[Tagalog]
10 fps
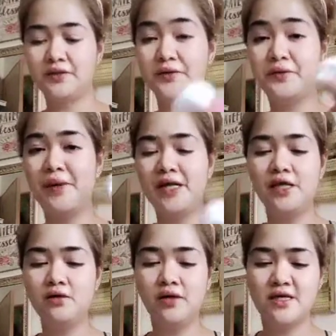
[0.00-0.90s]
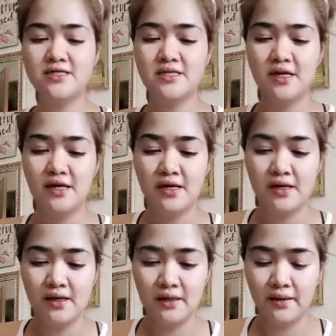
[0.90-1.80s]
So, bali yung
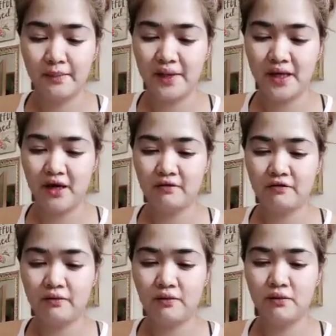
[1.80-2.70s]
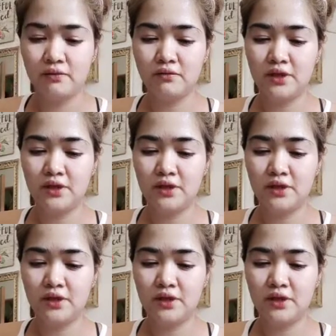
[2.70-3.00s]
SPF nung